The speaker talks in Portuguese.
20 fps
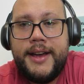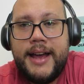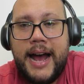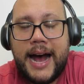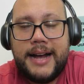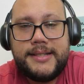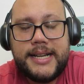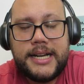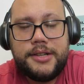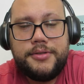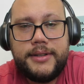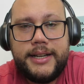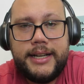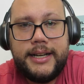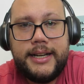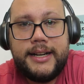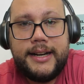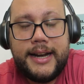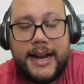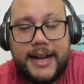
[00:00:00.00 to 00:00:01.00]
acessa o
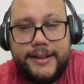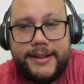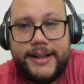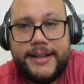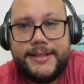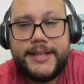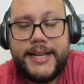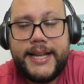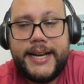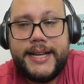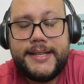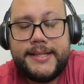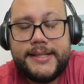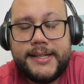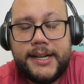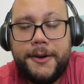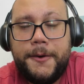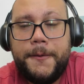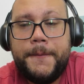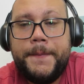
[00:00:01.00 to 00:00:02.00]
link na
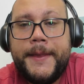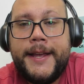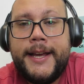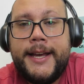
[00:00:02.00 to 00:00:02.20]
descrição